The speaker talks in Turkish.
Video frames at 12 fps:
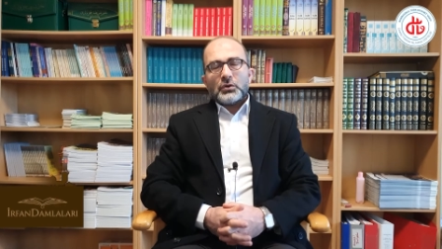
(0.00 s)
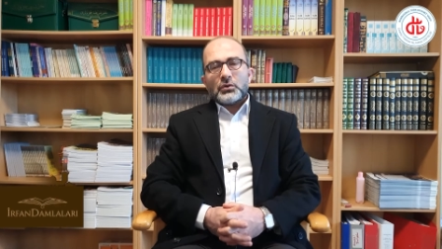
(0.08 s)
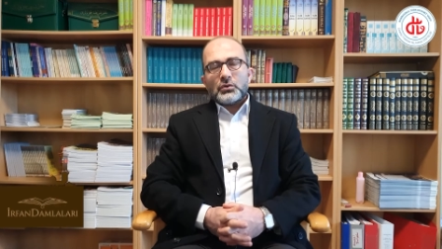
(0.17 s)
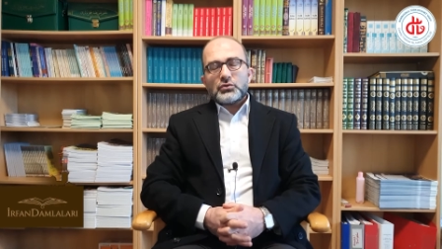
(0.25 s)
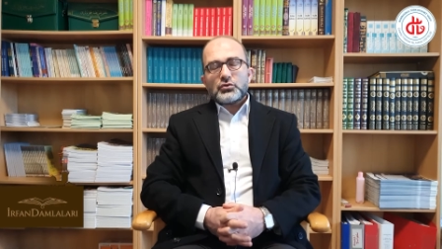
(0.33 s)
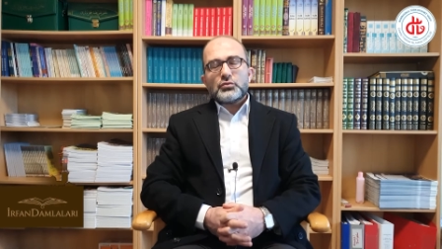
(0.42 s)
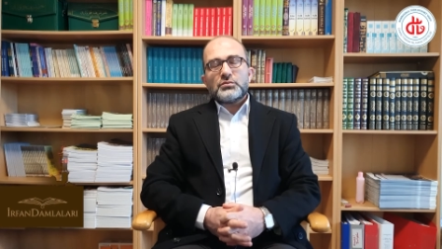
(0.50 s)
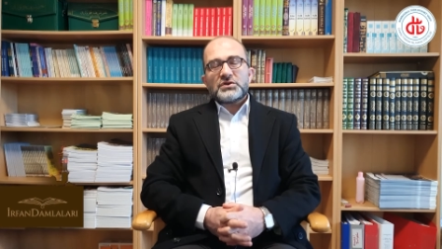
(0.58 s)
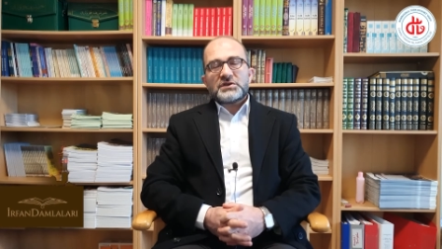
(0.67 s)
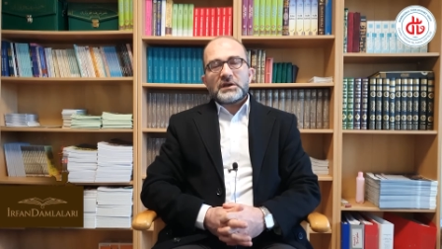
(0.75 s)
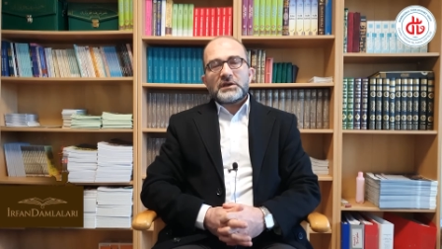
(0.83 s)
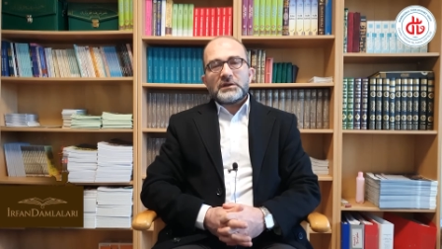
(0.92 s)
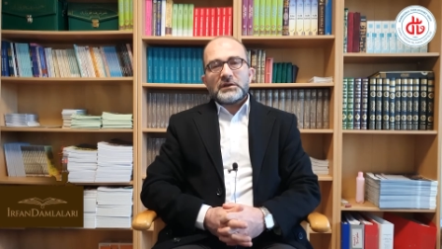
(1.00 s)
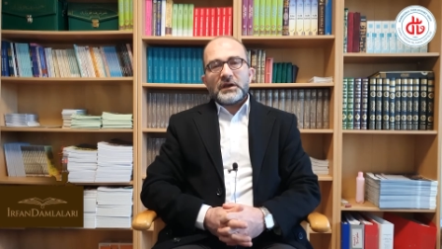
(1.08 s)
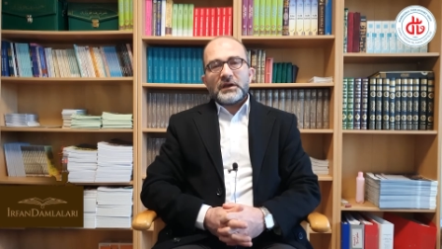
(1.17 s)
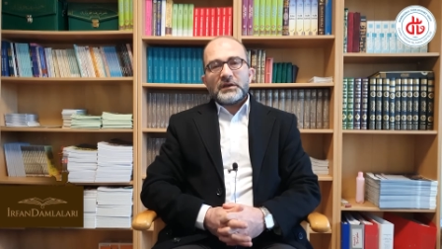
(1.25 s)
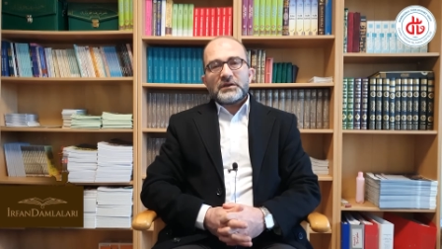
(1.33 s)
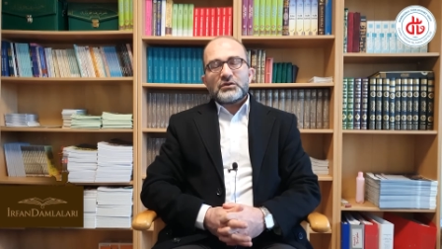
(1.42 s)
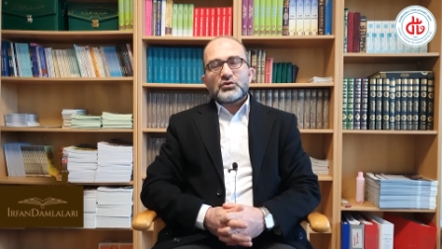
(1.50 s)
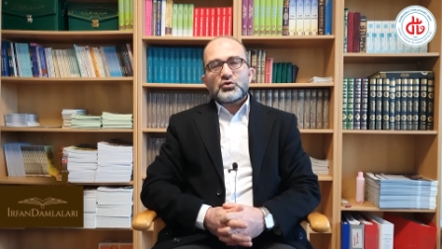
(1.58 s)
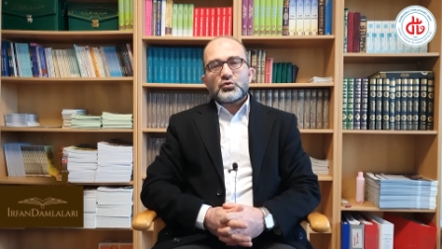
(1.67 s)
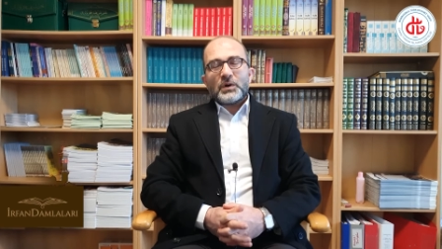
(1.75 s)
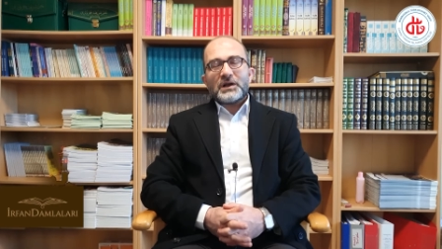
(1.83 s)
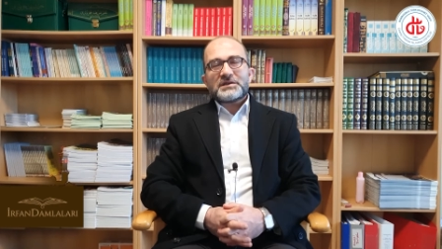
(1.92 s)
Üzgün bir şekilde
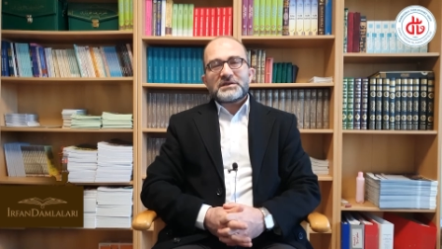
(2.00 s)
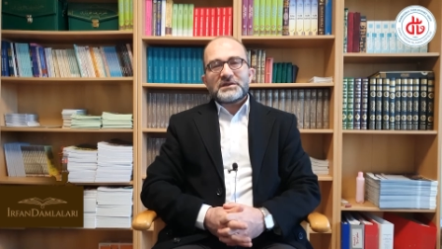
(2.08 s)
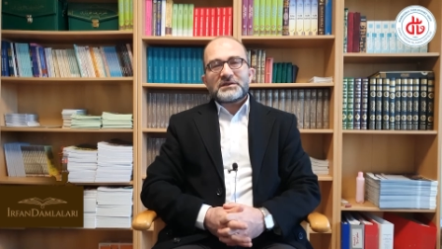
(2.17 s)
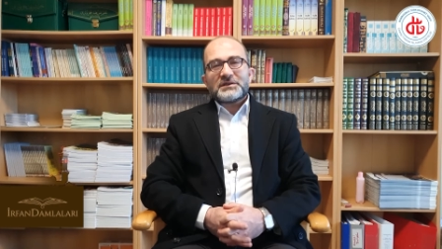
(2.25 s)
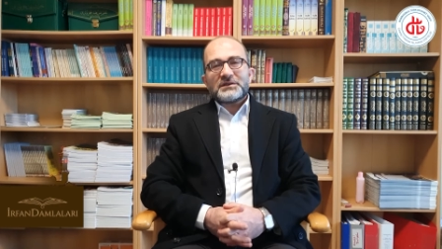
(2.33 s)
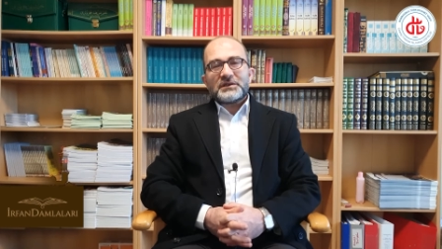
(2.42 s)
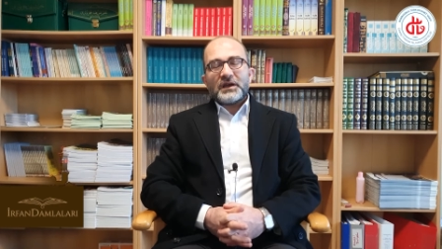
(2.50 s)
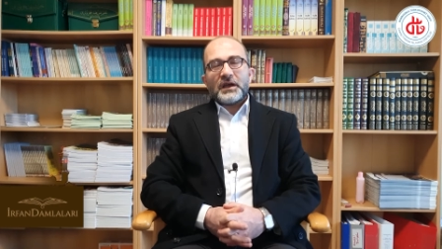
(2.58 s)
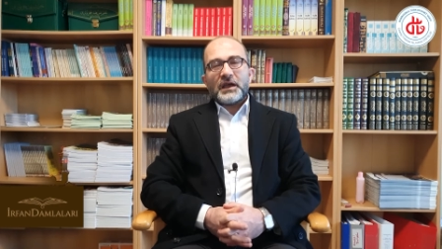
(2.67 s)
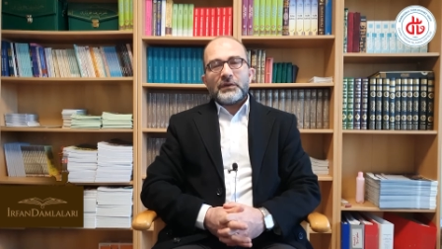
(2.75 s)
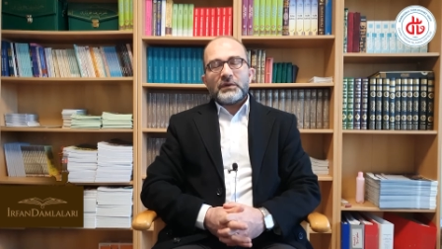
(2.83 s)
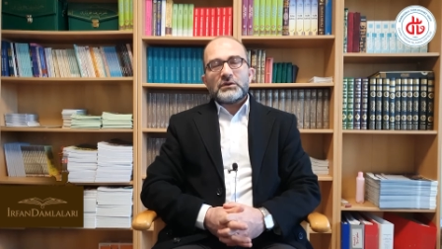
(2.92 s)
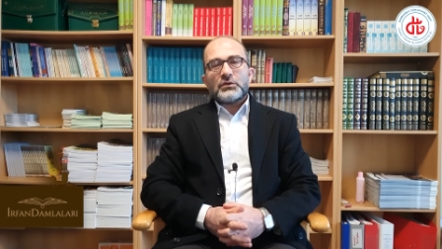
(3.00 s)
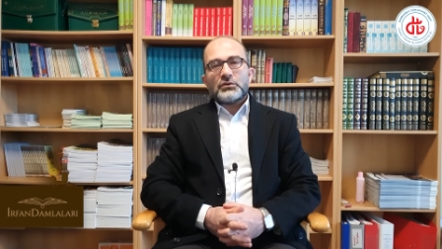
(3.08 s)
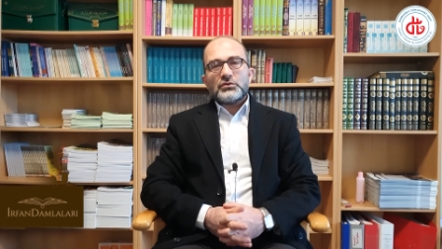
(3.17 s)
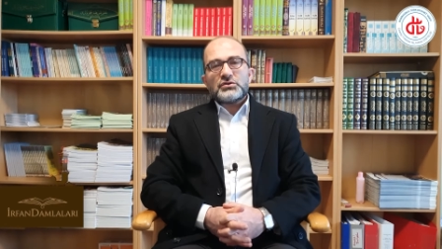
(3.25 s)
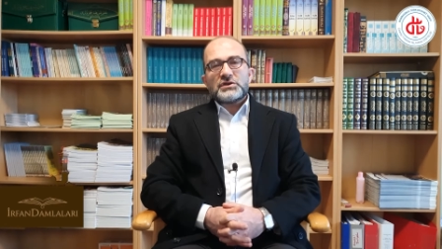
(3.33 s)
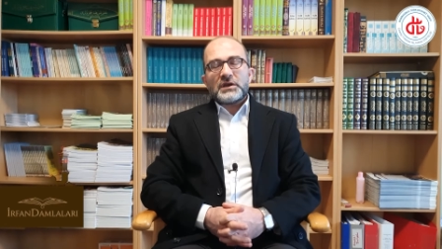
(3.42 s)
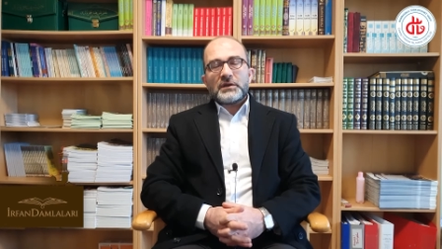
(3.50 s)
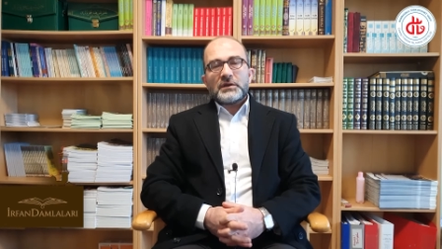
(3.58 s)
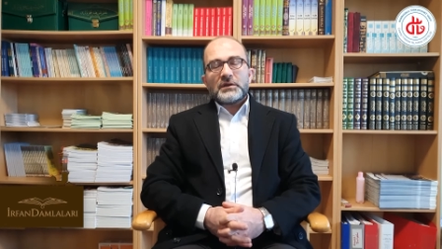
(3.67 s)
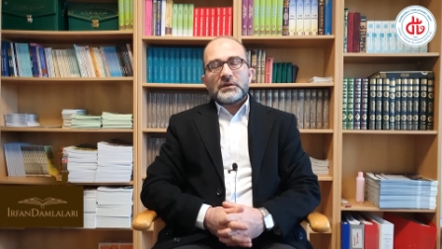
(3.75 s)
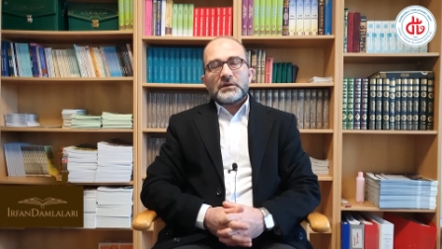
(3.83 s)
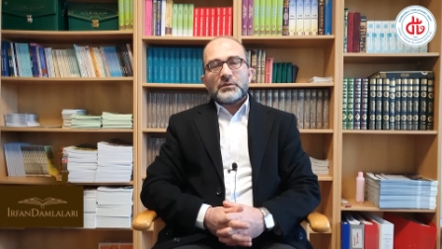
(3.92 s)
çuval sırtında eve dönünce
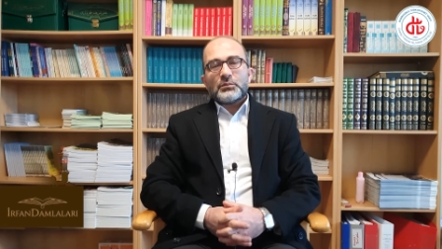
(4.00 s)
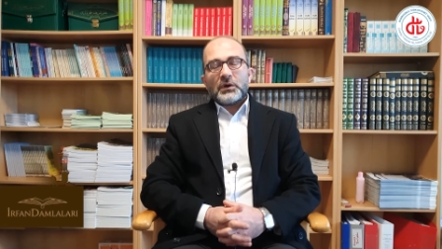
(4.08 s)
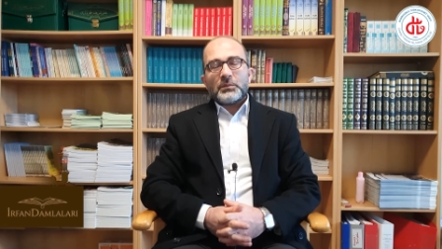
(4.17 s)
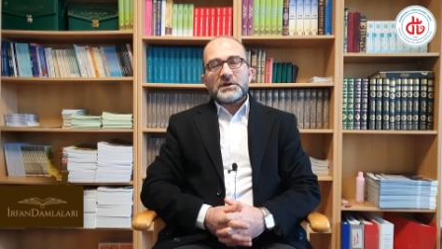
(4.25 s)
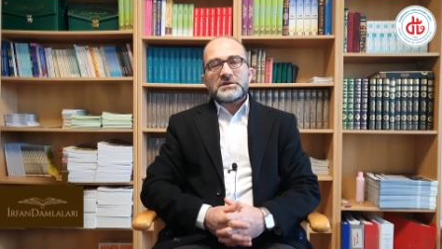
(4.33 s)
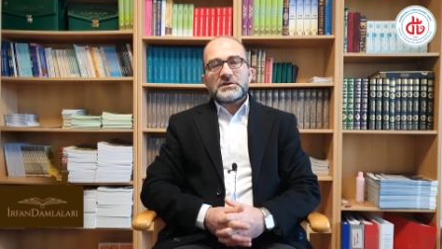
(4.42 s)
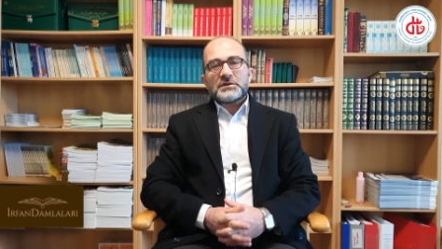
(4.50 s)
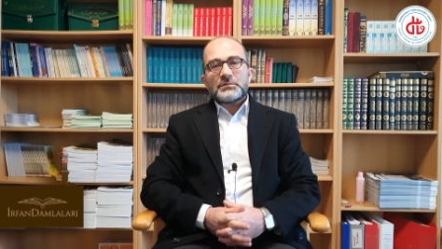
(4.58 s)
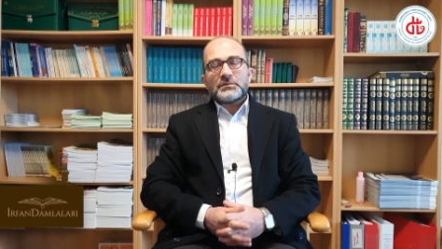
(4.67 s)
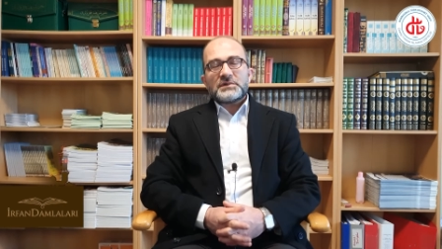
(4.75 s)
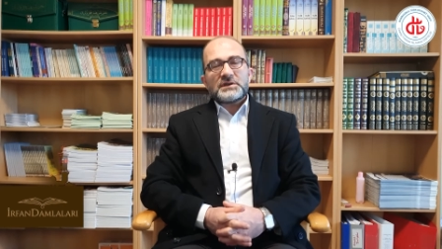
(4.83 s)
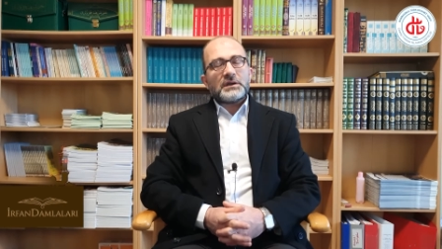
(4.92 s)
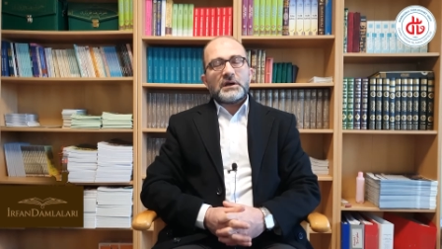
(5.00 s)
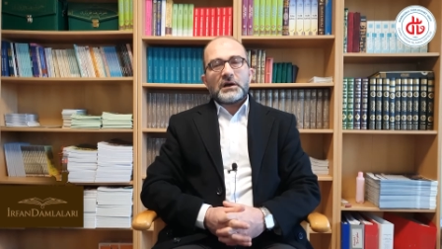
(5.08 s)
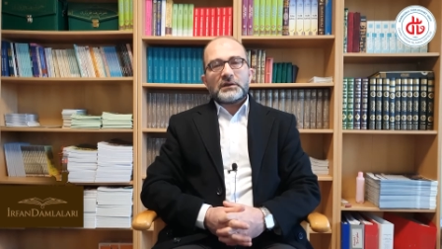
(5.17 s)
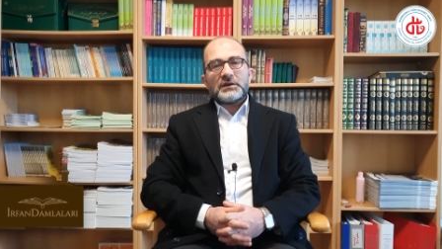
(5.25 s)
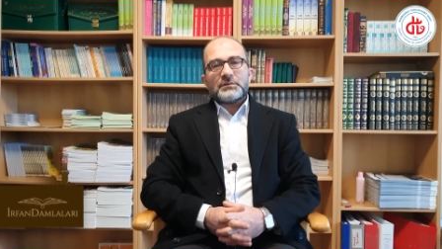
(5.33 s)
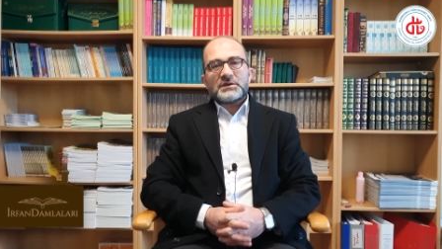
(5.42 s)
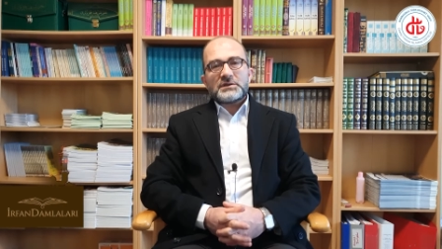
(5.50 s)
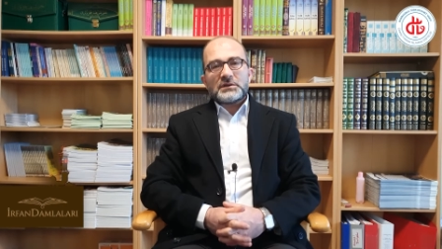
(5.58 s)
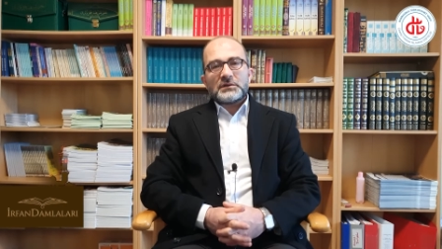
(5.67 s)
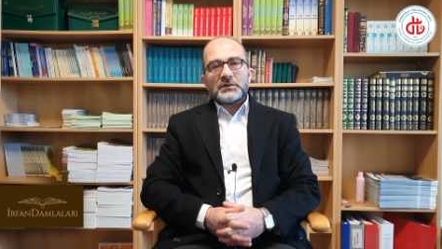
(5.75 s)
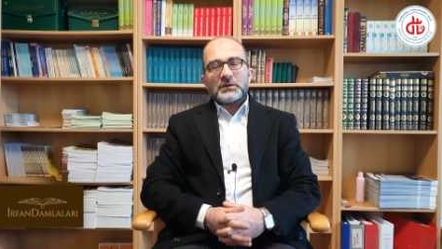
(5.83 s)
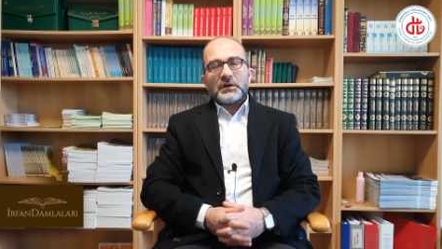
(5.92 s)
babacığım sen haklıymışsın,